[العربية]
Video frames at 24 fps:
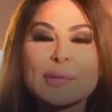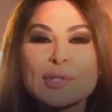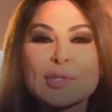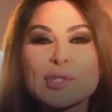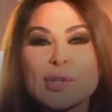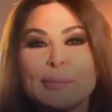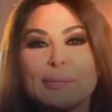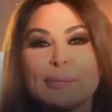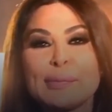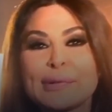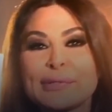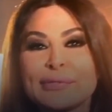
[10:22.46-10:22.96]
من
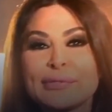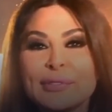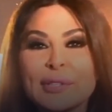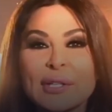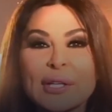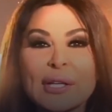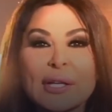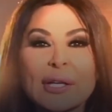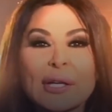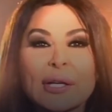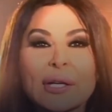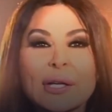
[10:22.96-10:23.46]
شب
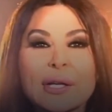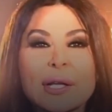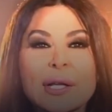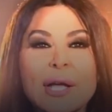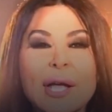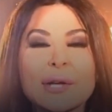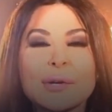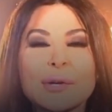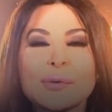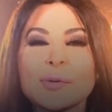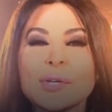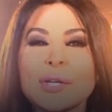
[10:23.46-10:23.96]
رفيقي
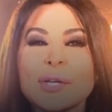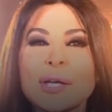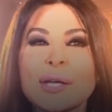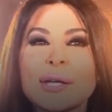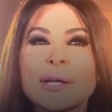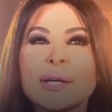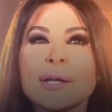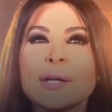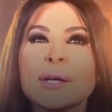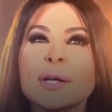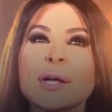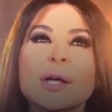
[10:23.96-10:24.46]
انا
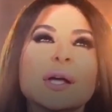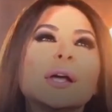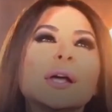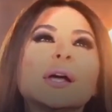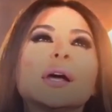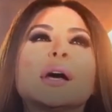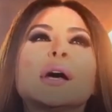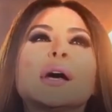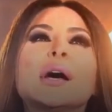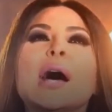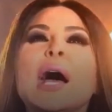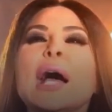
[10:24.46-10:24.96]
وياه
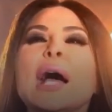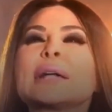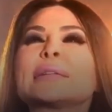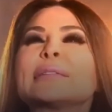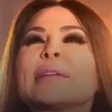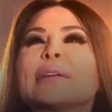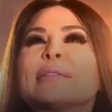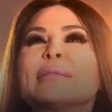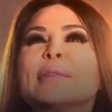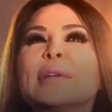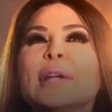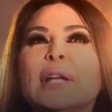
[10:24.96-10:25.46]

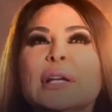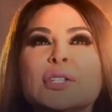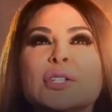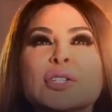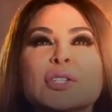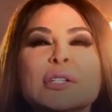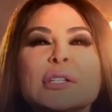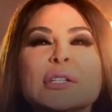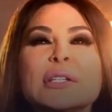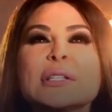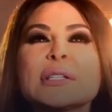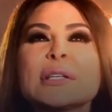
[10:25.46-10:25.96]
اكثر من
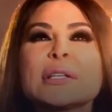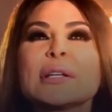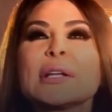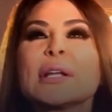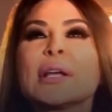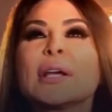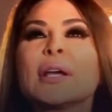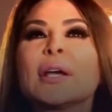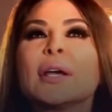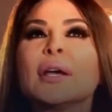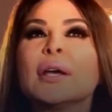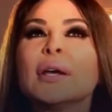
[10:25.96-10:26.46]
20
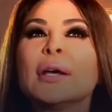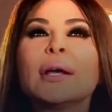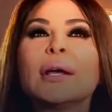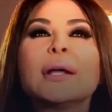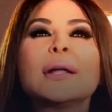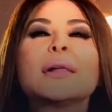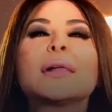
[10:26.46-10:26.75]
سنه